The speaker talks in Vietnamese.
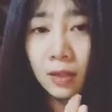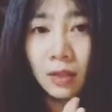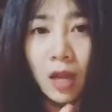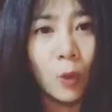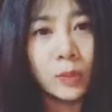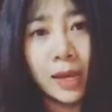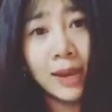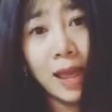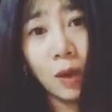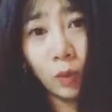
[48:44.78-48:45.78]
không thể
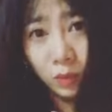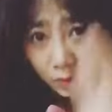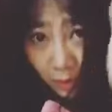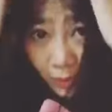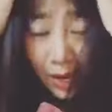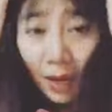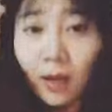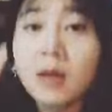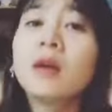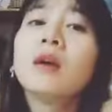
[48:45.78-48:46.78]
nào giống như là
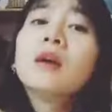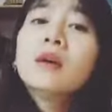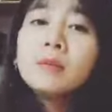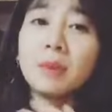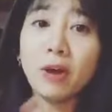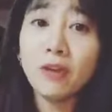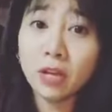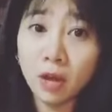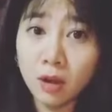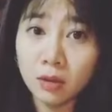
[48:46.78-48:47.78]
mình bảo vệ
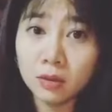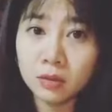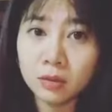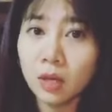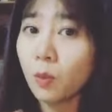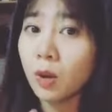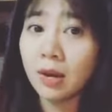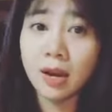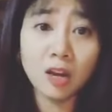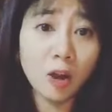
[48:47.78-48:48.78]
con nhưng không có
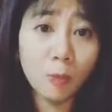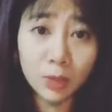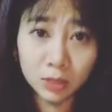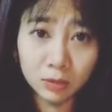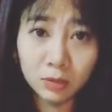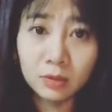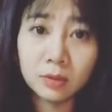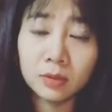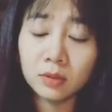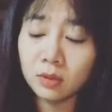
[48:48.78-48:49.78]
nghĩa là con không bị thương
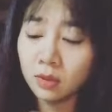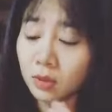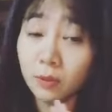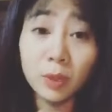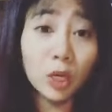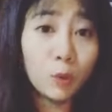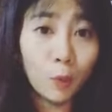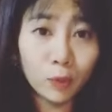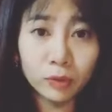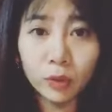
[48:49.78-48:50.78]
mình yêu
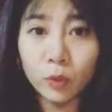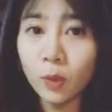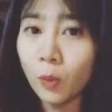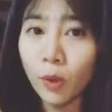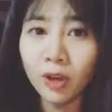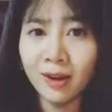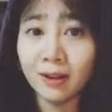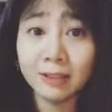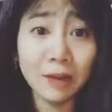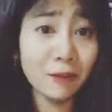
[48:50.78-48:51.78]
một người cũng không có nghĩa là
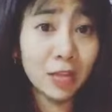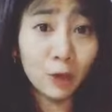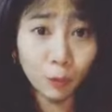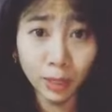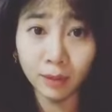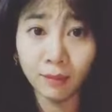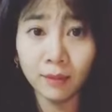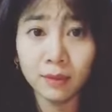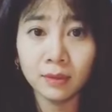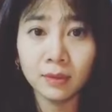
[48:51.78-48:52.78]
người ta phải yêu mình
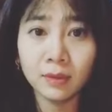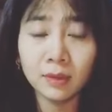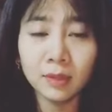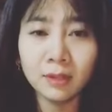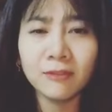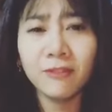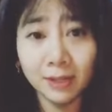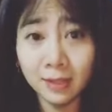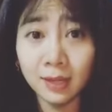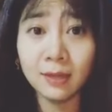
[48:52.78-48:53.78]
vậy
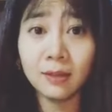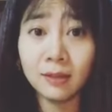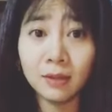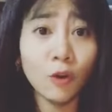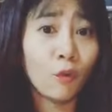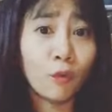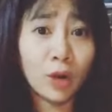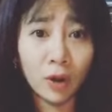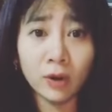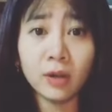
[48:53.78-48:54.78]
thì câu
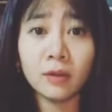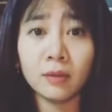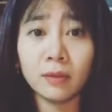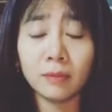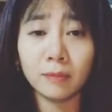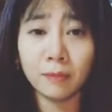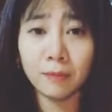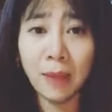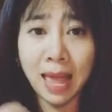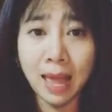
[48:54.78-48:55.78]
nói
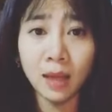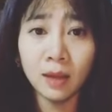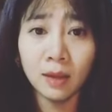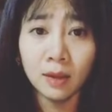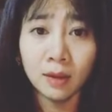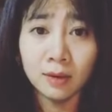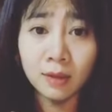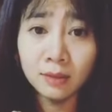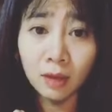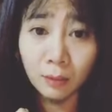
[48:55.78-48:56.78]
mà
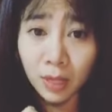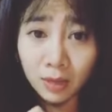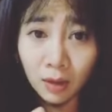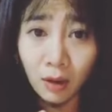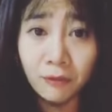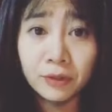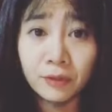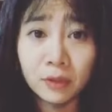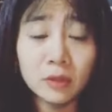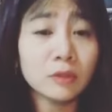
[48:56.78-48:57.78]
đến tận bây giờ phương
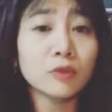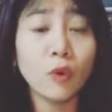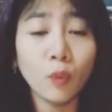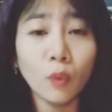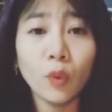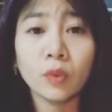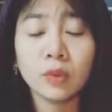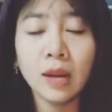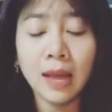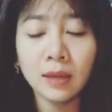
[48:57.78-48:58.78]
vẫn tự nhủ luôn
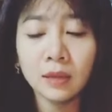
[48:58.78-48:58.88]
đó là